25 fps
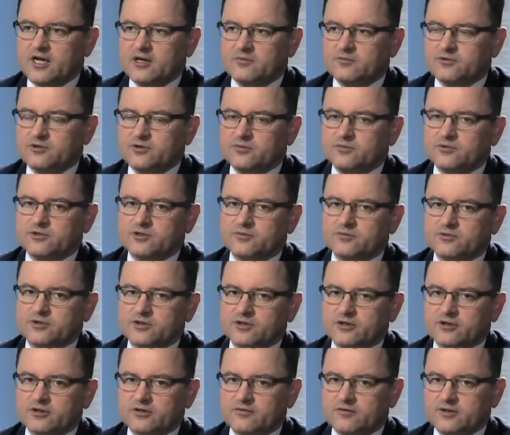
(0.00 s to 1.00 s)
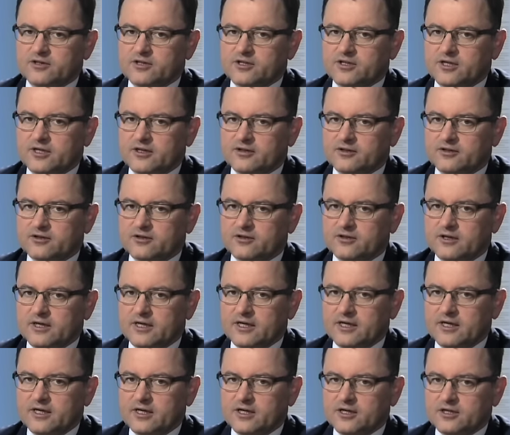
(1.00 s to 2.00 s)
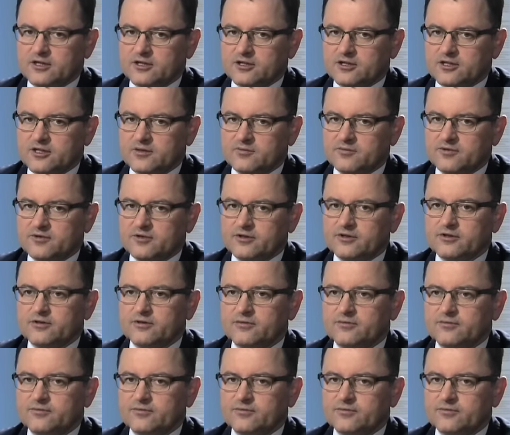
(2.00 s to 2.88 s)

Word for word: Musimy się przygotować na to, żeby